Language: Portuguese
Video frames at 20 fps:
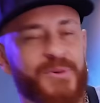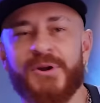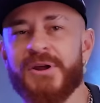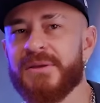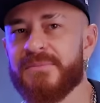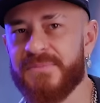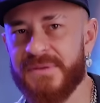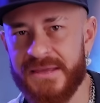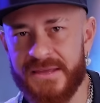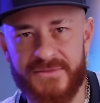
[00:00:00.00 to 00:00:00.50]

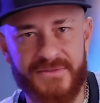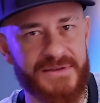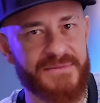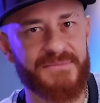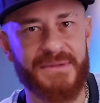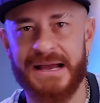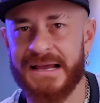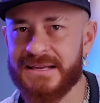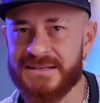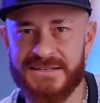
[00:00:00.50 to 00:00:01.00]
Proibido em
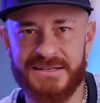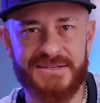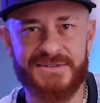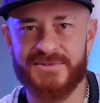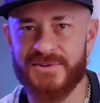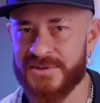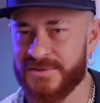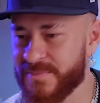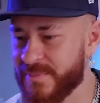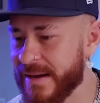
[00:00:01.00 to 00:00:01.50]
mais de
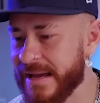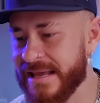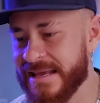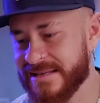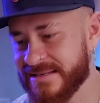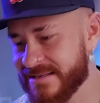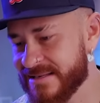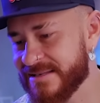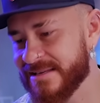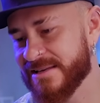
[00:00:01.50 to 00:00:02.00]
18
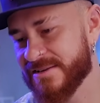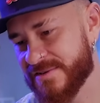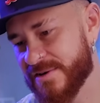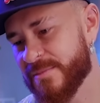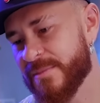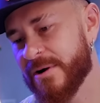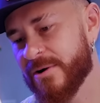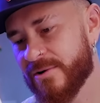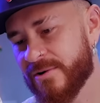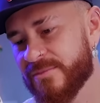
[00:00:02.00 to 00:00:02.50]
países, assim. Isso é
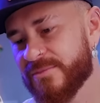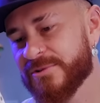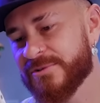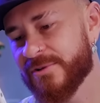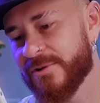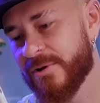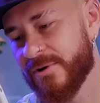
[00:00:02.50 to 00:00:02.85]
um bagulho muito